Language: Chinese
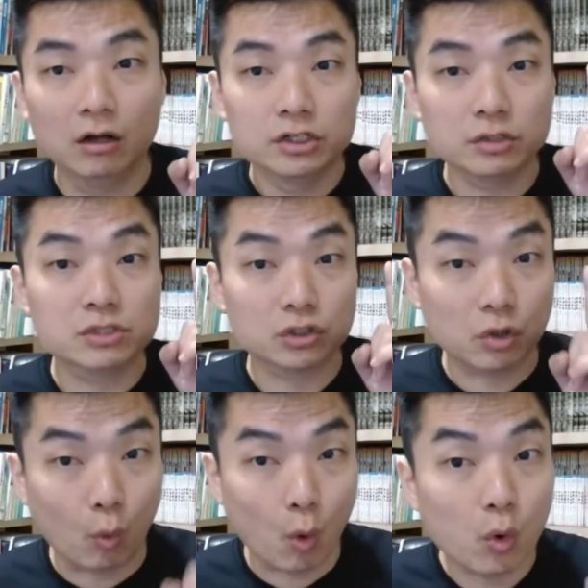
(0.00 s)
哦，就是
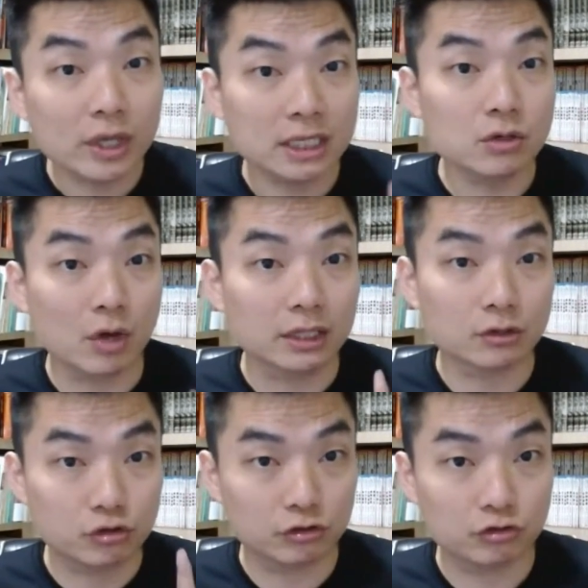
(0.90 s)
国会议员
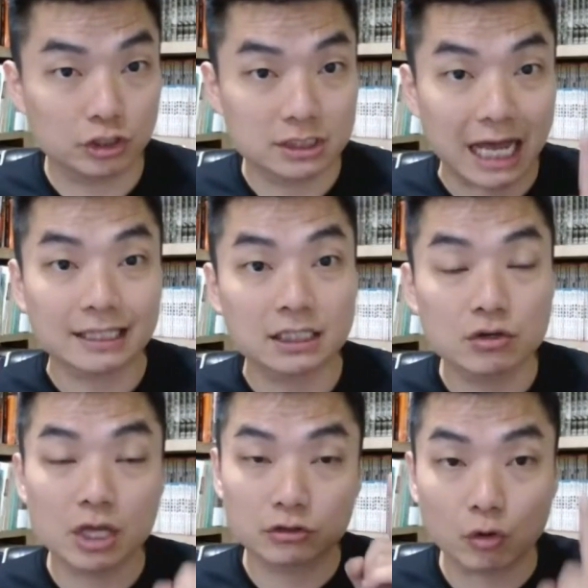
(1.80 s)
的选举，参
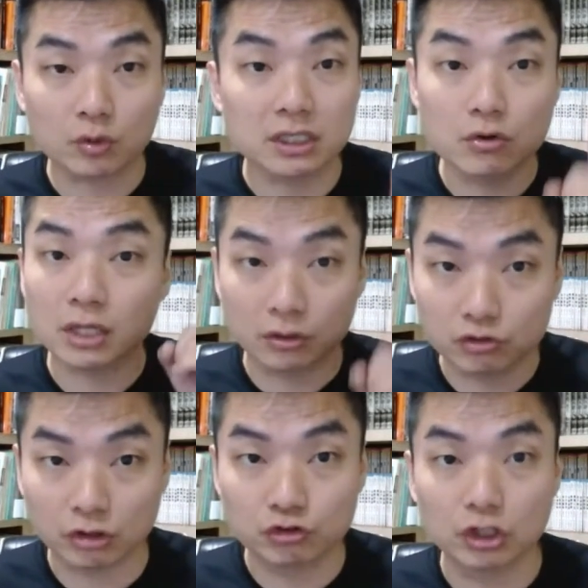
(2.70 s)
议院、众议院
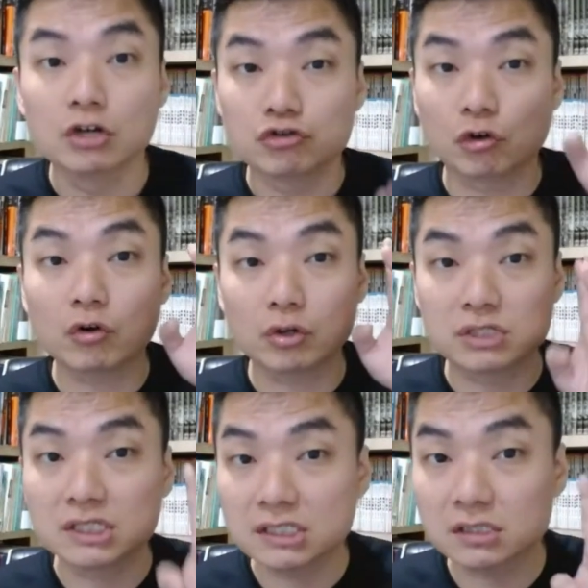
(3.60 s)
的选举，总共
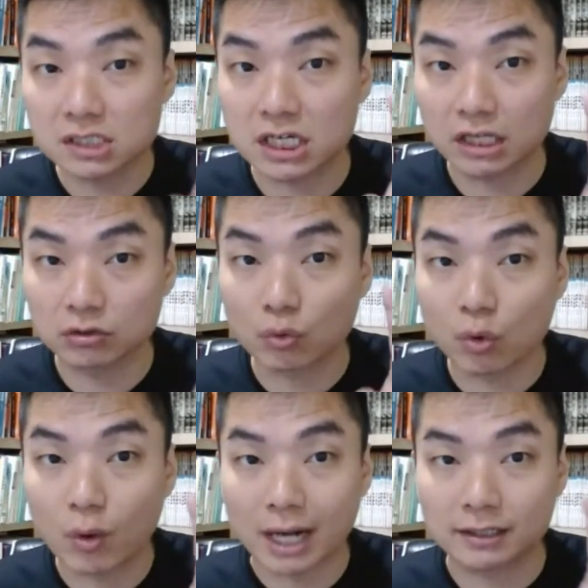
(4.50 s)
有四千
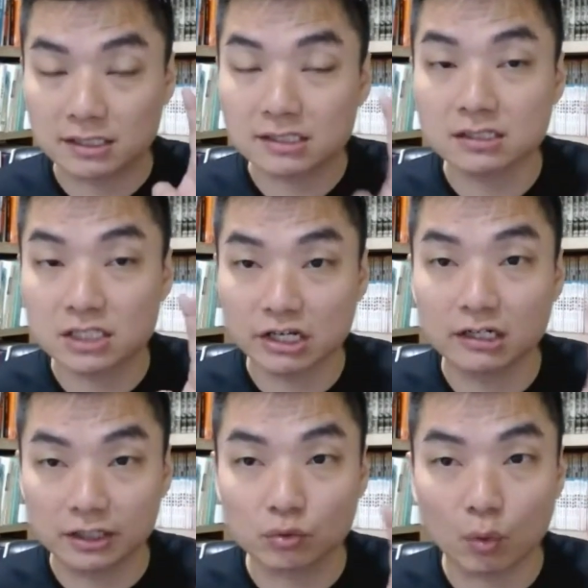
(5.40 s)
多万人，四
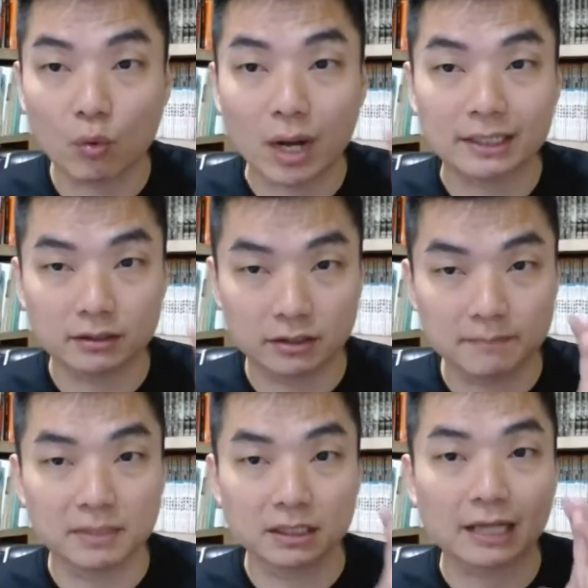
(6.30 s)
千零多万的
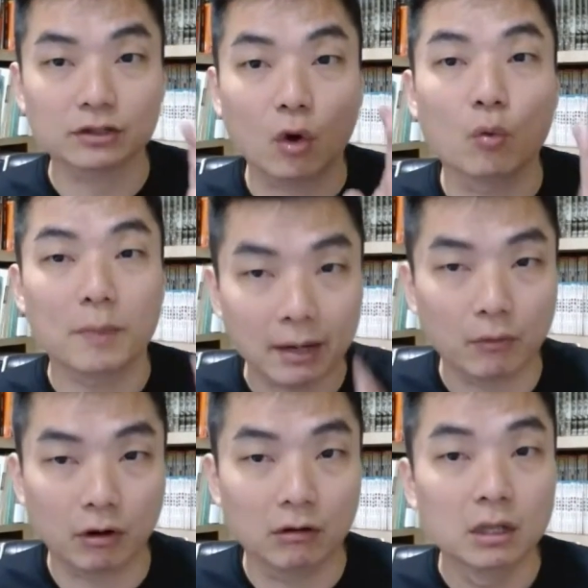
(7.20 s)
人民来投
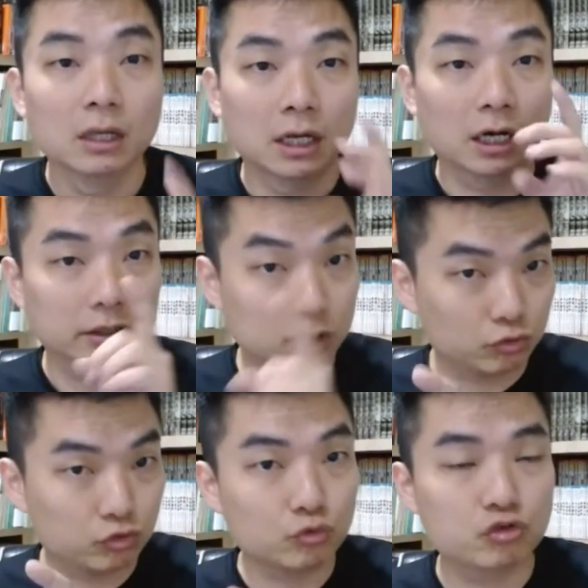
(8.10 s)
票，哦，啊，
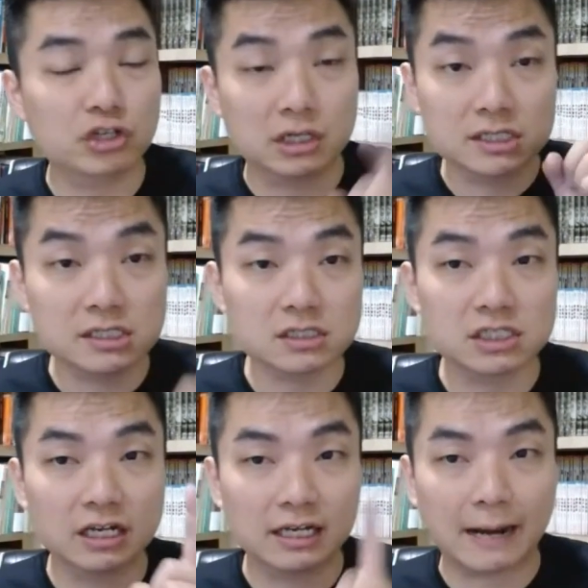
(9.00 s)
有数据的四
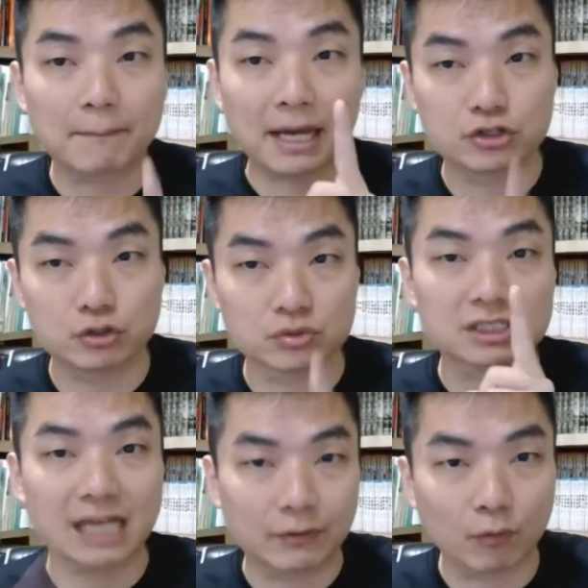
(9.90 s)
千两百九
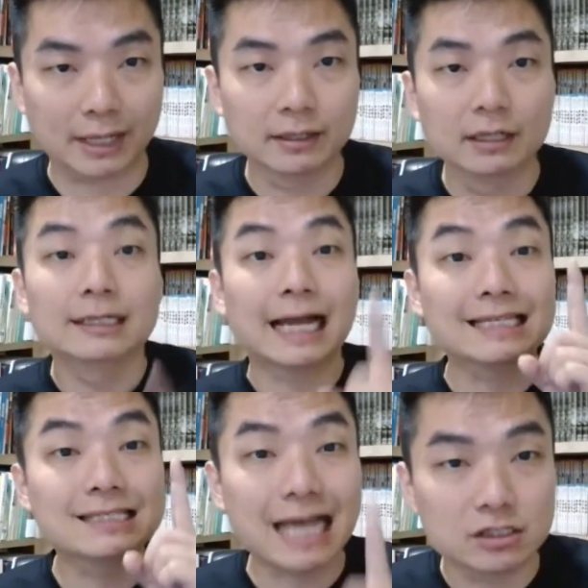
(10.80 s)
十三万，
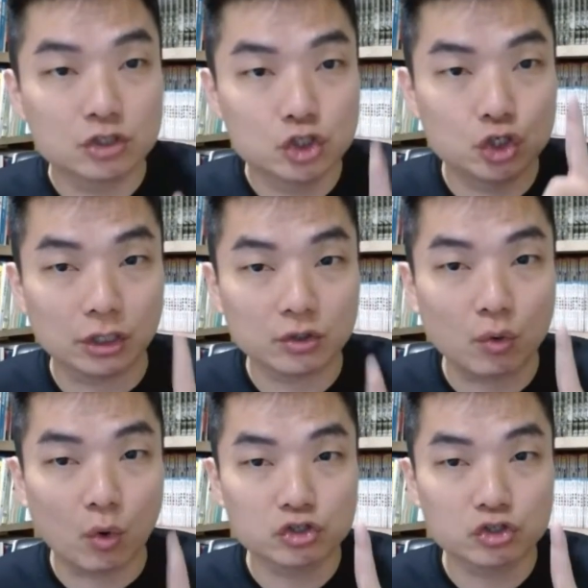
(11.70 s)
它占全